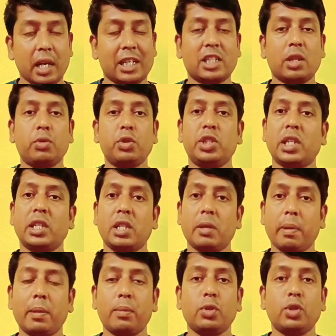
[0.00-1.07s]
আশা করছি জানতে
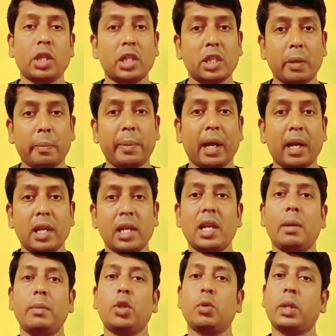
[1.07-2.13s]
পারবো জানতে পারলে
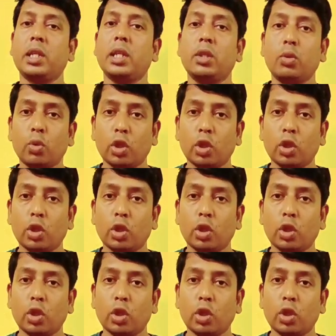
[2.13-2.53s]
আমি তোমাদের